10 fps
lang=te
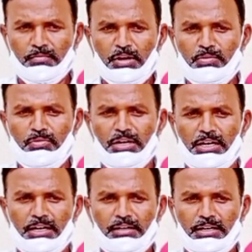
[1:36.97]
మరుముల
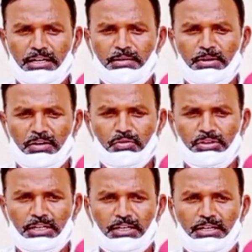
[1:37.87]
అంటే మళ్ళీ
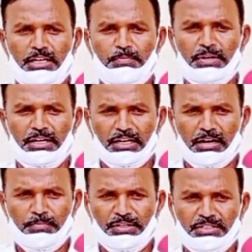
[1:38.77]
కొత్త ఏర్పడ్డ
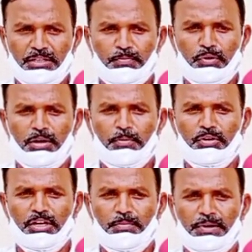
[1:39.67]
గ్రామ పంచాయతీ
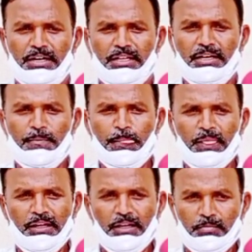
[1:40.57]
పుల్లాయపొడుకు ఏర్పడ్డది
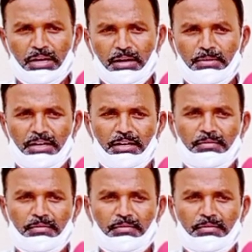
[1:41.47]
మళ్ళీ మా